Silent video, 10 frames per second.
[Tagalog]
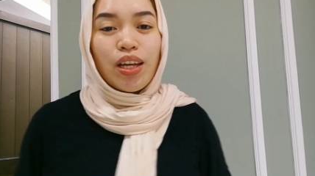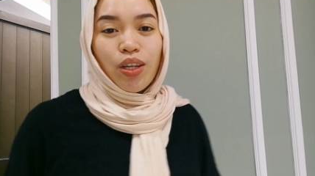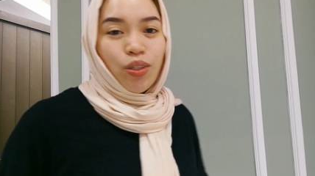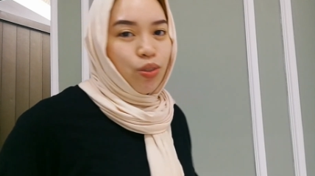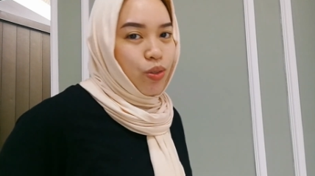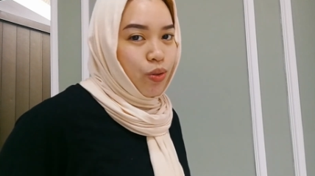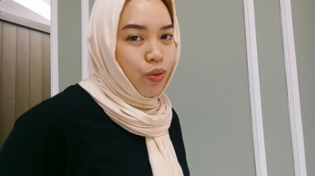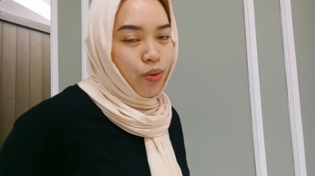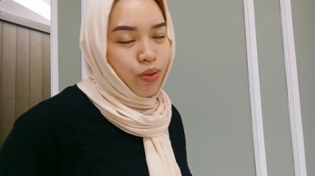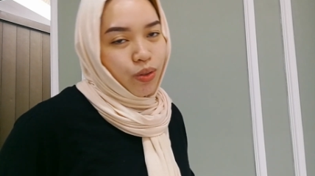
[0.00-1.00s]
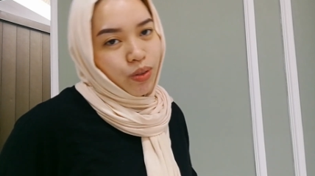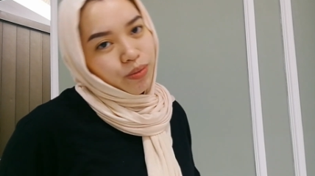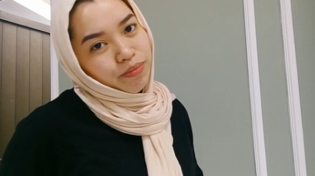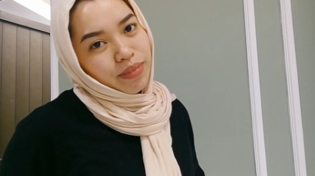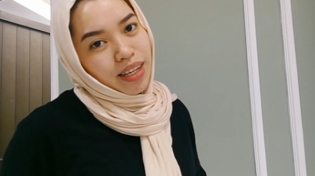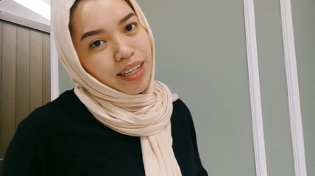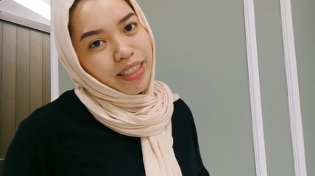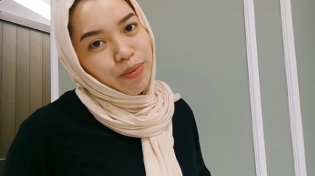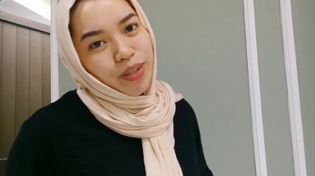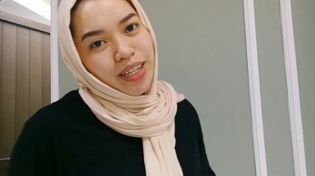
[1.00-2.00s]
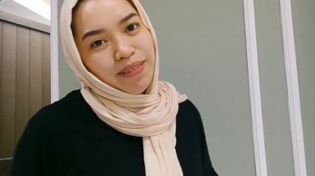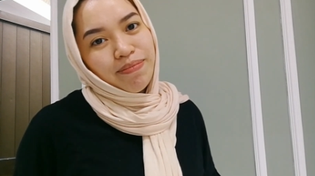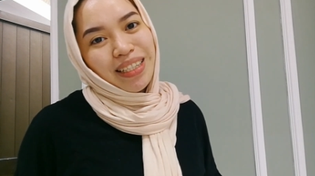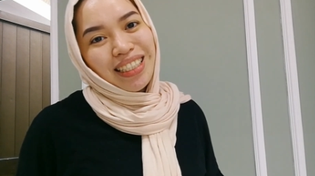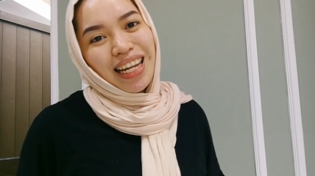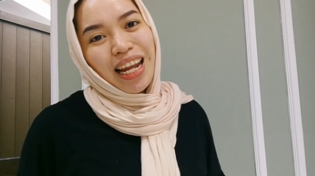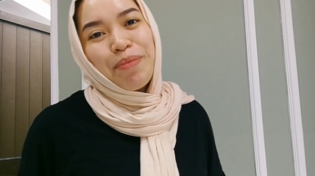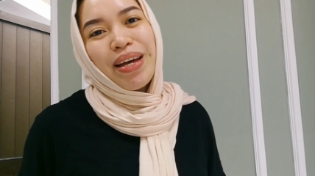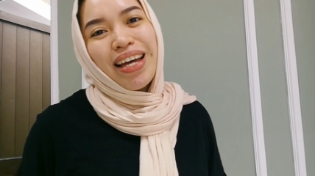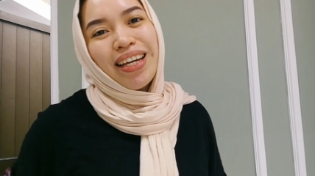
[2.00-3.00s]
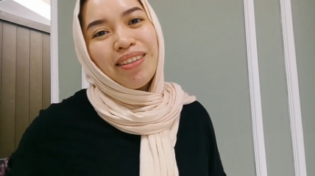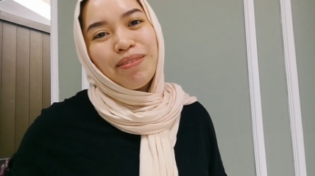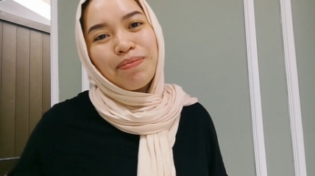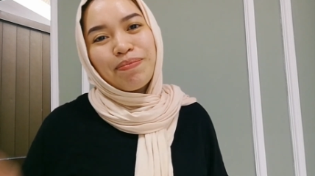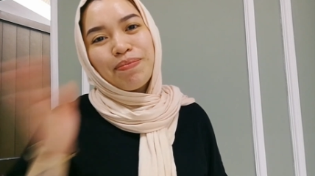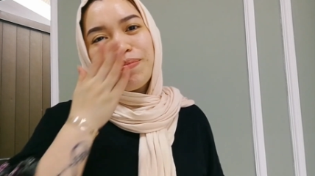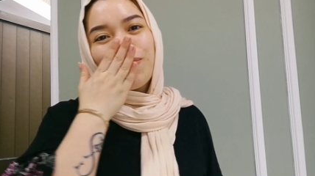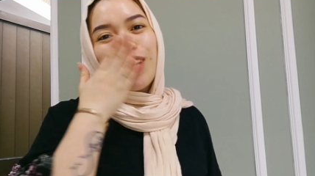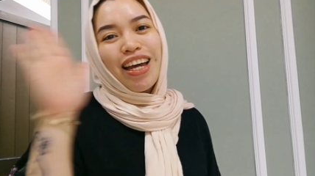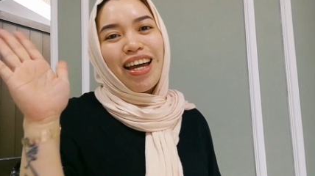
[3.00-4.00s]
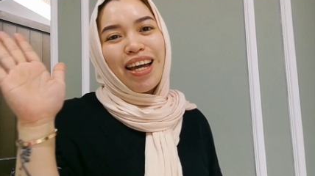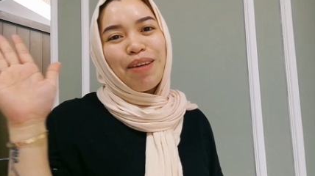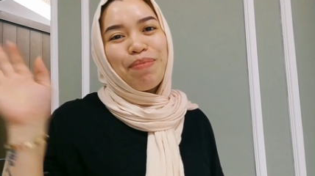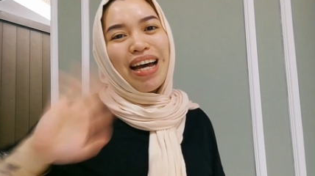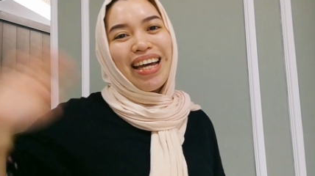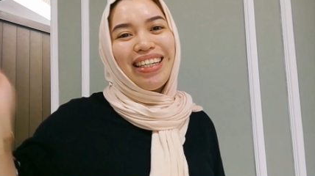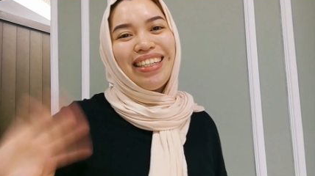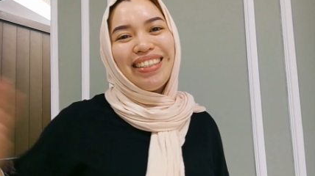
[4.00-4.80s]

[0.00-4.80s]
So, hanggang sa muli. Masalama! Bye!